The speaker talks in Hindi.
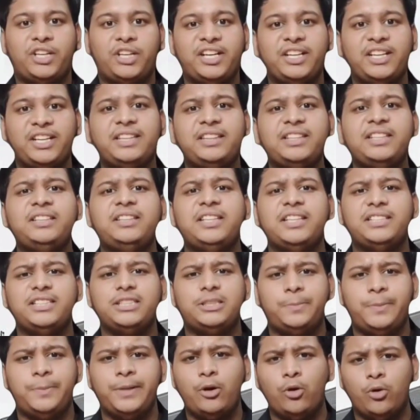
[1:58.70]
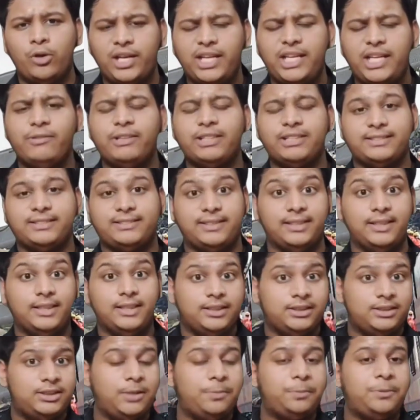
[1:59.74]
तो ट्रेन की इतनी तेज स्पीड होने की वजह से
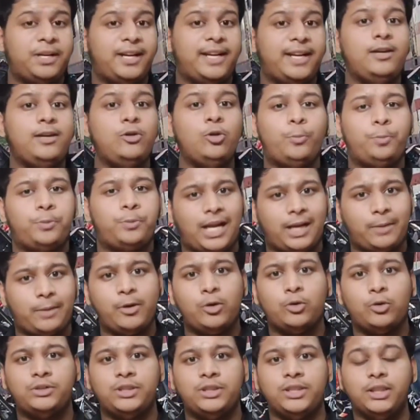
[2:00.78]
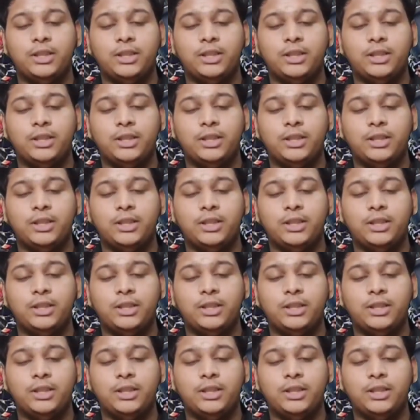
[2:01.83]
जब ट्रेन लूप ट्रैक में